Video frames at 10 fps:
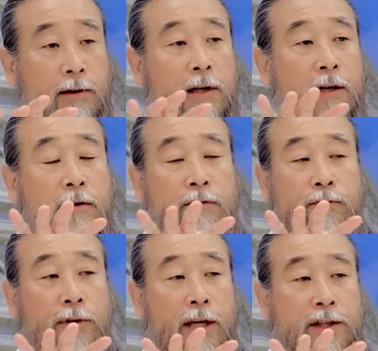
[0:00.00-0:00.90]

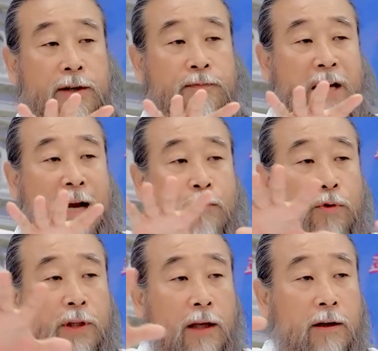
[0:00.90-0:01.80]
인류의 지금
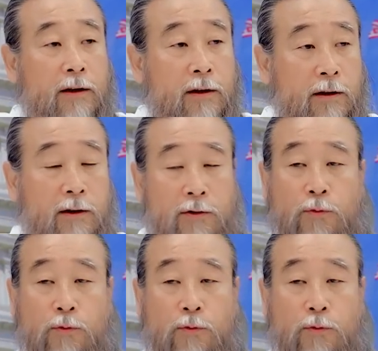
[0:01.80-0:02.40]
잘못된 거를